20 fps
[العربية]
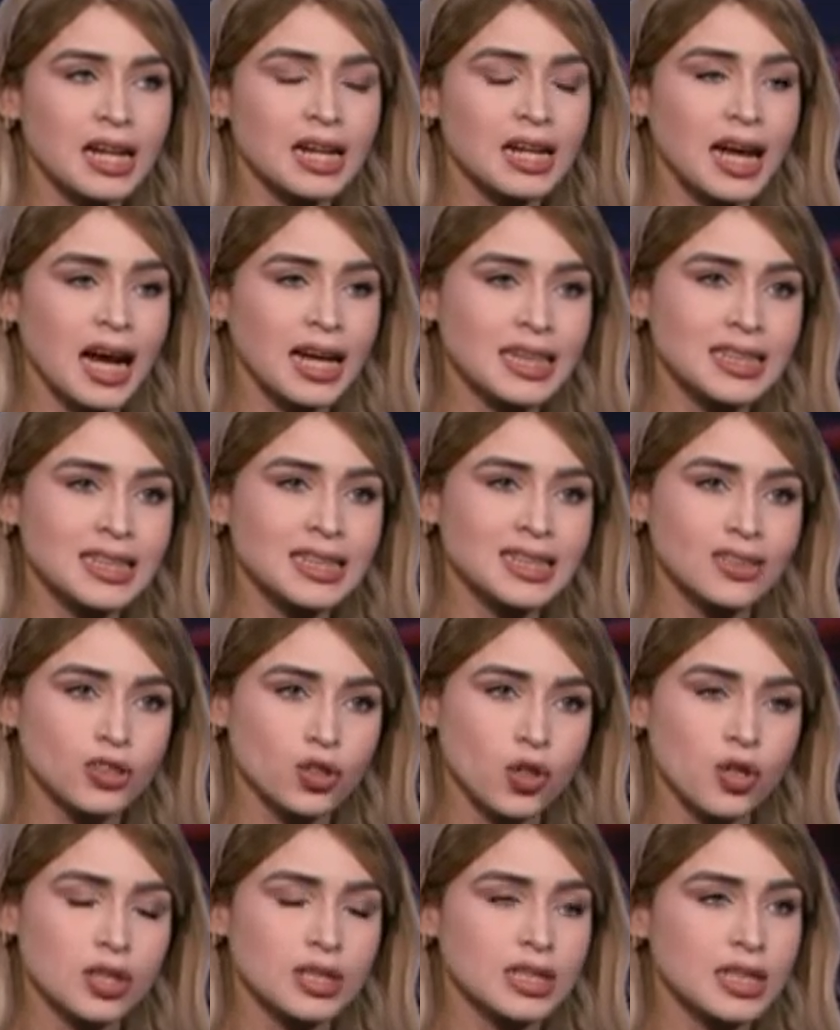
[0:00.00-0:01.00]
انا عندي
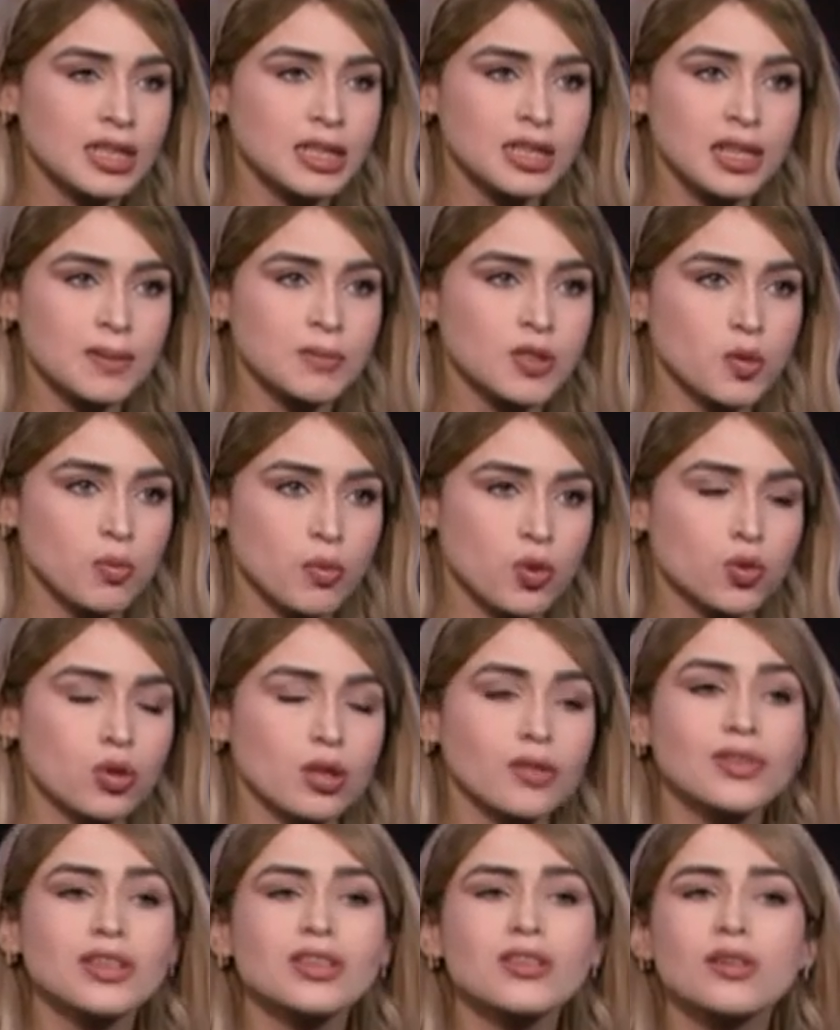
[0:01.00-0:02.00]
طريقتين لبس
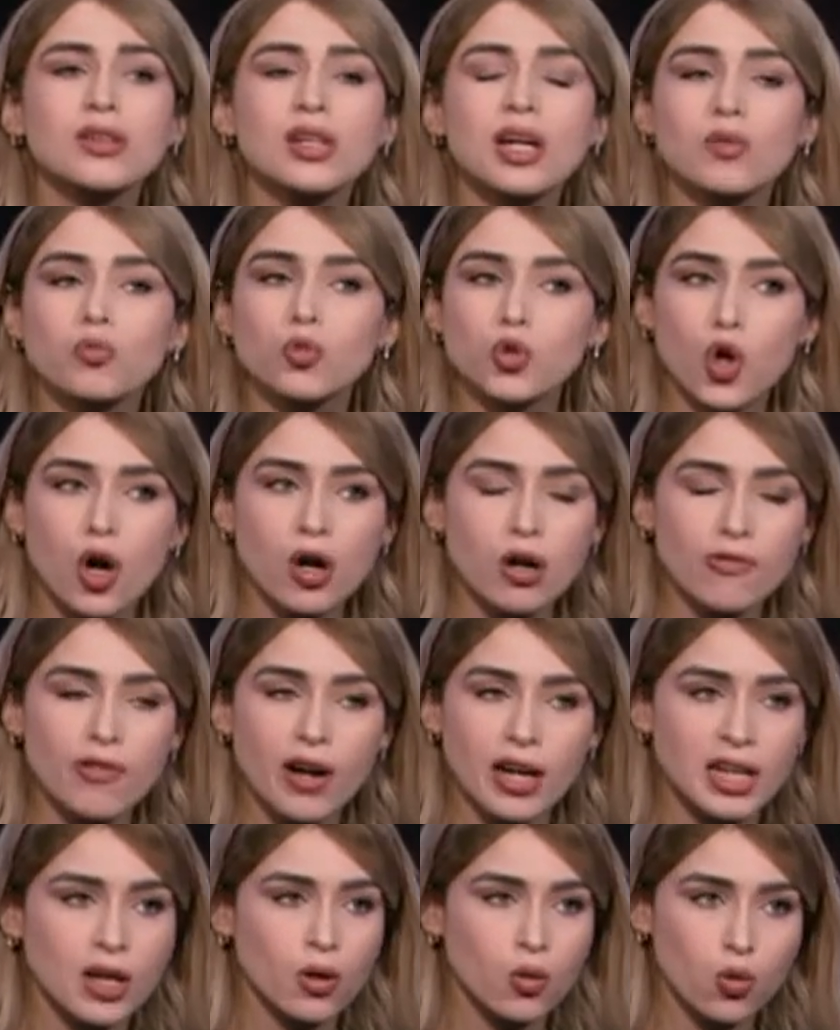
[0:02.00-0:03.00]
الباروكه في طريقه
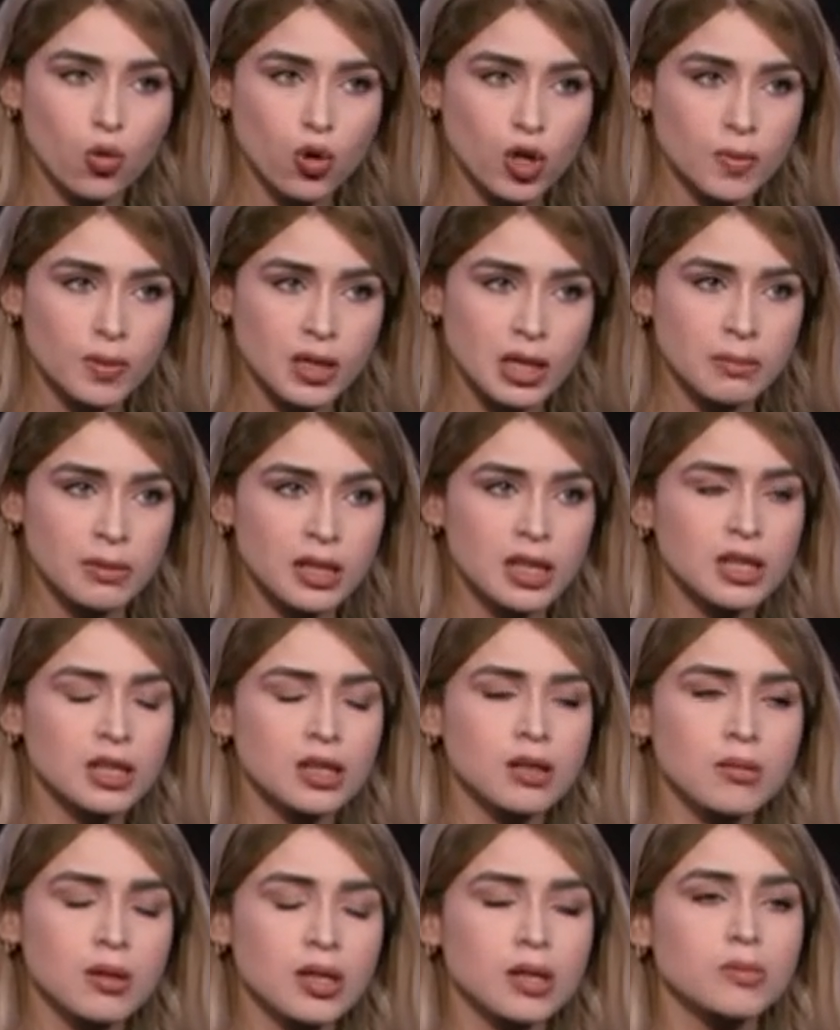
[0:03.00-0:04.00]
المتعارف عليها والكل
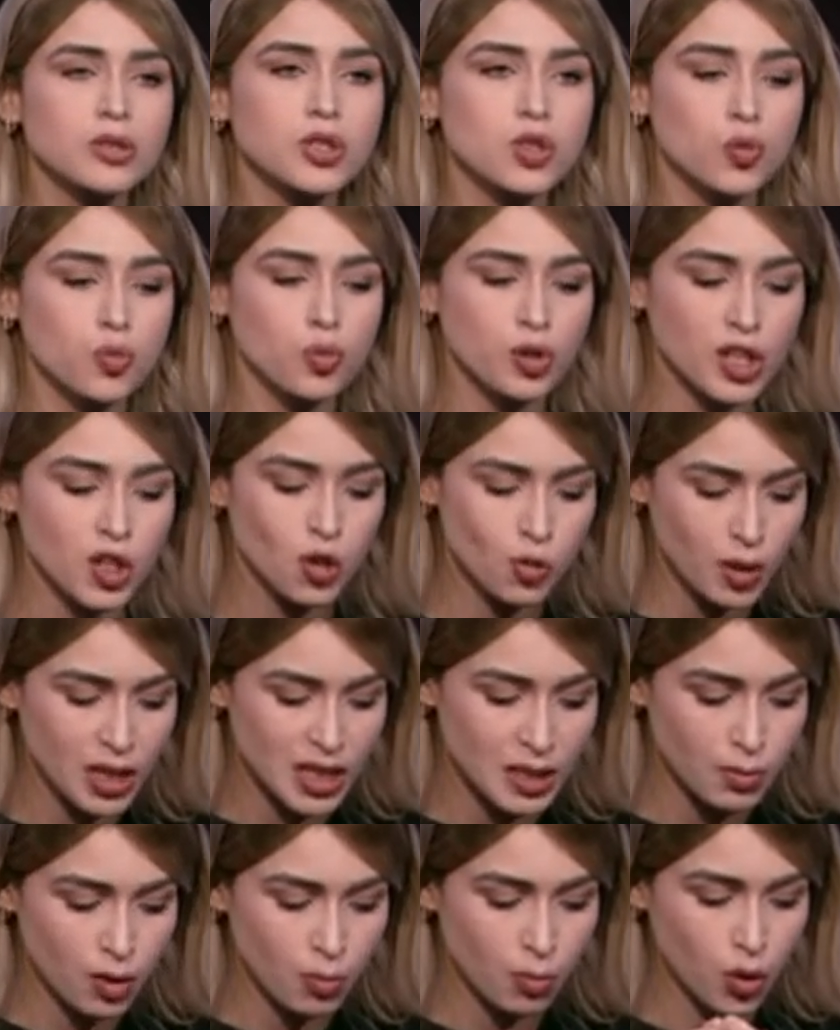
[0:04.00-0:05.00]
بيعملها انا بلبس البونيه
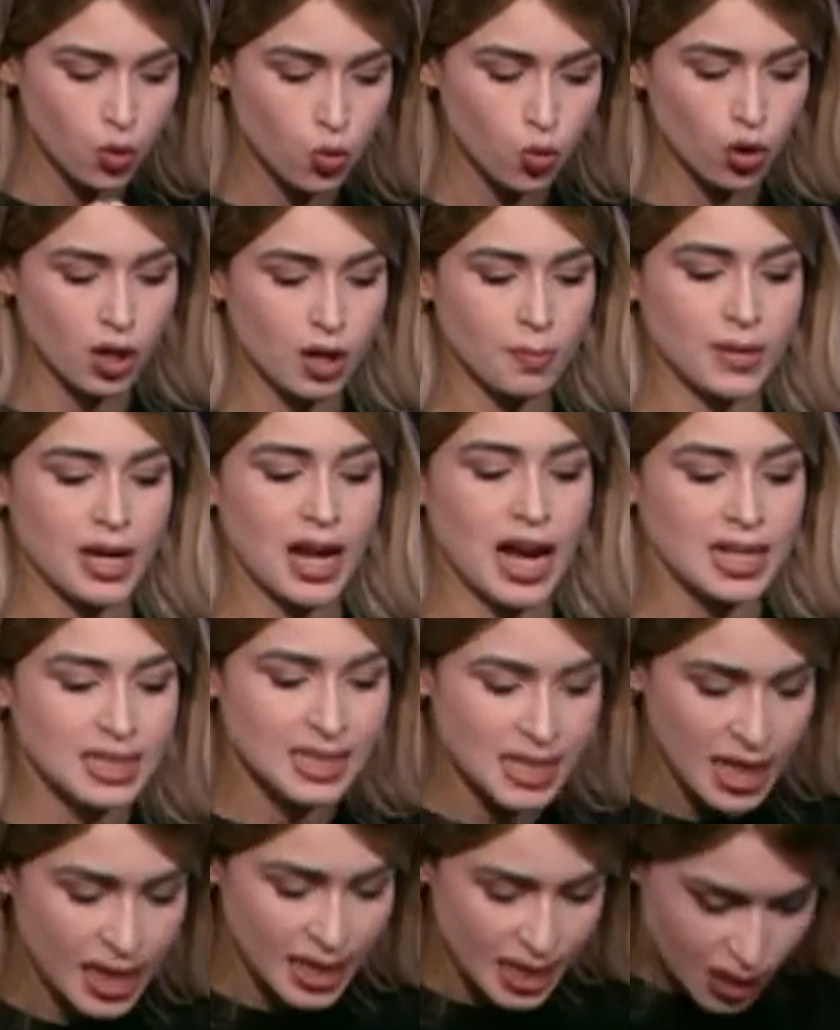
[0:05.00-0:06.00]
وبجيب الباروكه من
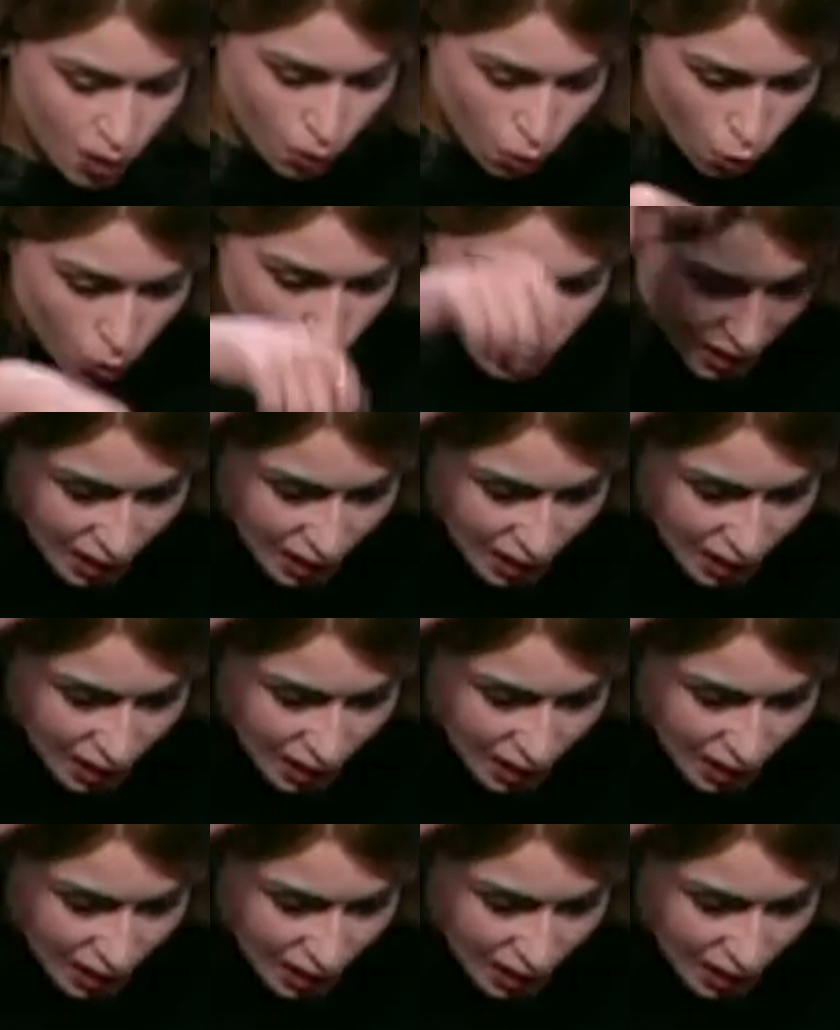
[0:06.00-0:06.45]
عكسها كده واروح